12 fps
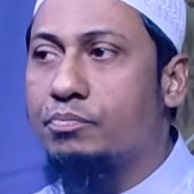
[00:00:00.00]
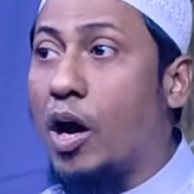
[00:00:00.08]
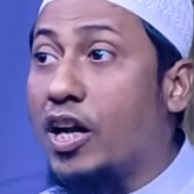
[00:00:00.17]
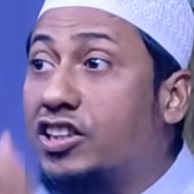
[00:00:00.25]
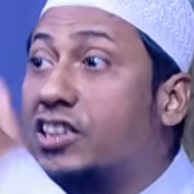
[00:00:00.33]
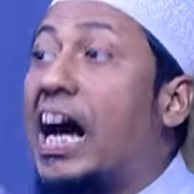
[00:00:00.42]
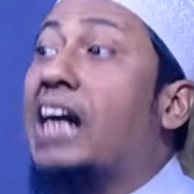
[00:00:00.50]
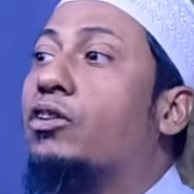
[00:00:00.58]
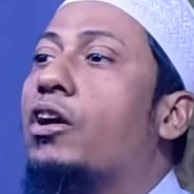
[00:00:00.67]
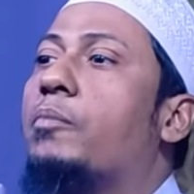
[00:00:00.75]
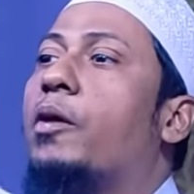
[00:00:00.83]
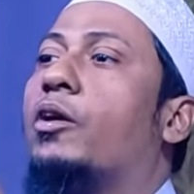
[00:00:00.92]
পরিষ্কার
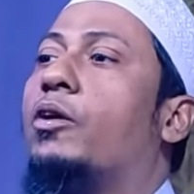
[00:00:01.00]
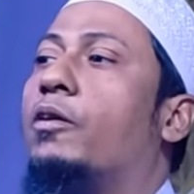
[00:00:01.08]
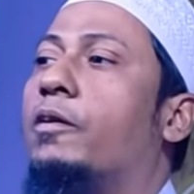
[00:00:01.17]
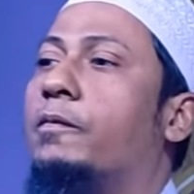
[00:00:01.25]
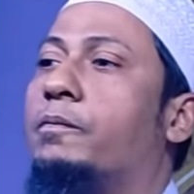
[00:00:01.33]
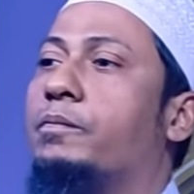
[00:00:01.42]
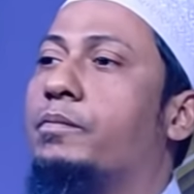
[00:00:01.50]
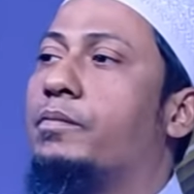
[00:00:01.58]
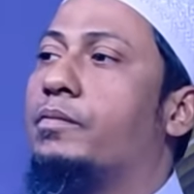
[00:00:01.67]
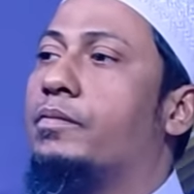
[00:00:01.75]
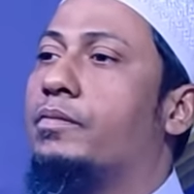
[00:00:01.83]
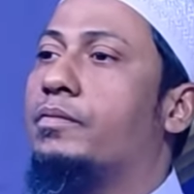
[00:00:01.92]
করে বলো
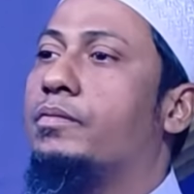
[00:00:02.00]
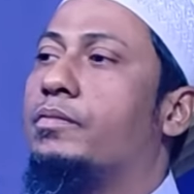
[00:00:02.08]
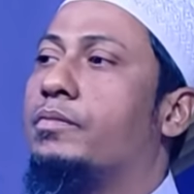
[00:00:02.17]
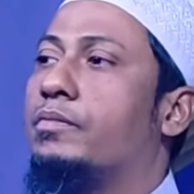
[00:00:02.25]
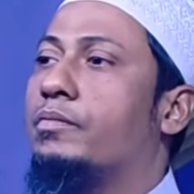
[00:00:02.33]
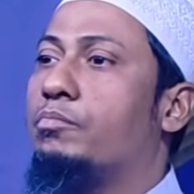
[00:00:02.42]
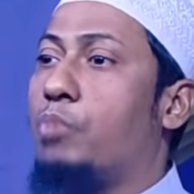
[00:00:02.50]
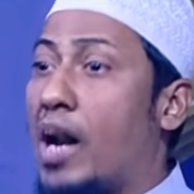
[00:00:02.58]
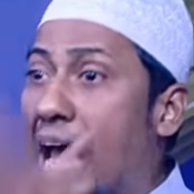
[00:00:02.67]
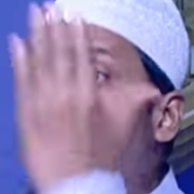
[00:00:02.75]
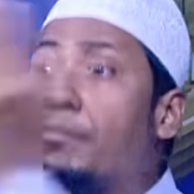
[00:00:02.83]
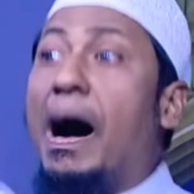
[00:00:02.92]

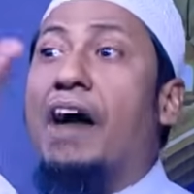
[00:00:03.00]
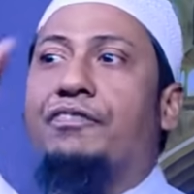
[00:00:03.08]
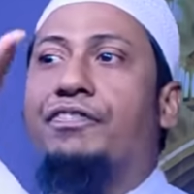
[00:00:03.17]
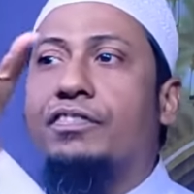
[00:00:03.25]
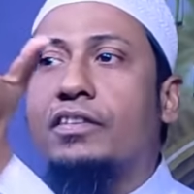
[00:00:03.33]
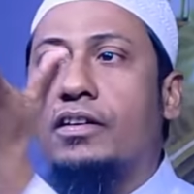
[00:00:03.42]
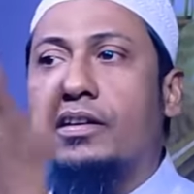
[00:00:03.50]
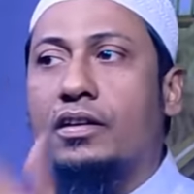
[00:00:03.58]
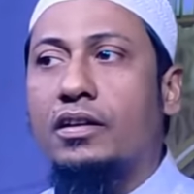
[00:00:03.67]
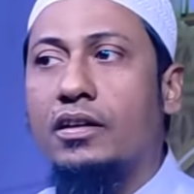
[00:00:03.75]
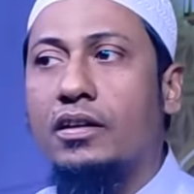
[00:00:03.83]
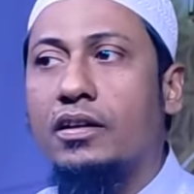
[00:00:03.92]
বলেন বাপ
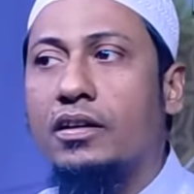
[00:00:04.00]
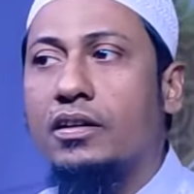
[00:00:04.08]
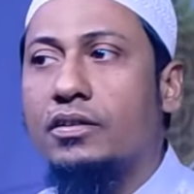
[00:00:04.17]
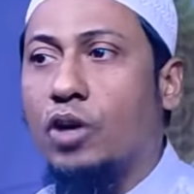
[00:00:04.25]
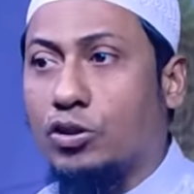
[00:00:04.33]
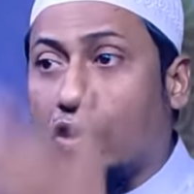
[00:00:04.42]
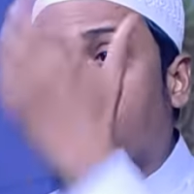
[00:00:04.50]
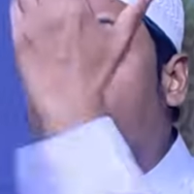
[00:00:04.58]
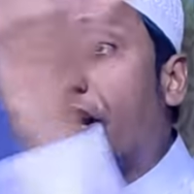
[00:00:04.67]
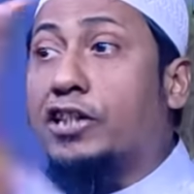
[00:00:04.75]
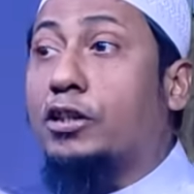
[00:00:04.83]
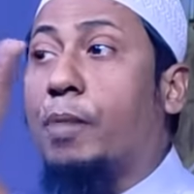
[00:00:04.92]
গত তিরিশ